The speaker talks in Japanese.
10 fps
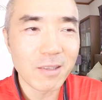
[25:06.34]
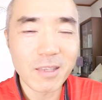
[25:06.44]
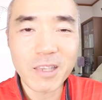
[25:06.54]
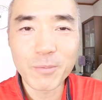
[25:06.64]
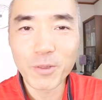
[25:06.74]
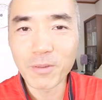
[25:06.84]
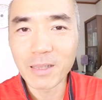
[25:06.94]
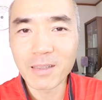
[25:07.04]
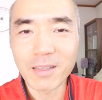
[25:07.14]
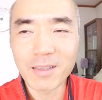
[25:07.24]
生き物
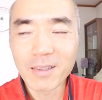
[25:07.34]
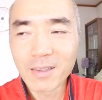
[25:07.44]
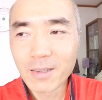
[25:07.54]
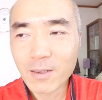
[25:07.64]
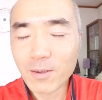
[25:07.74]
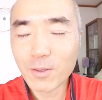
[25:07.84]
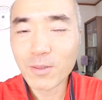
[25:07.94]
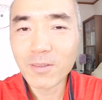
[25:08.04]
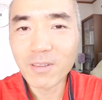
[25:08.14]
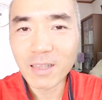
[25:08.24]
なんて、ほ
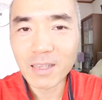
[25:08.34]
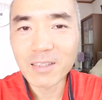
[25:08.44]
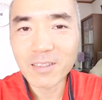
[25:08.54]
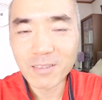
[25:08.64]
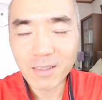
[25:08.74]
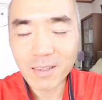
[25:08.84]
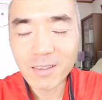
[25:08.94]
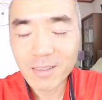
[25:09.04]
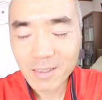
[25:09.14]
とんどないっちゅうな。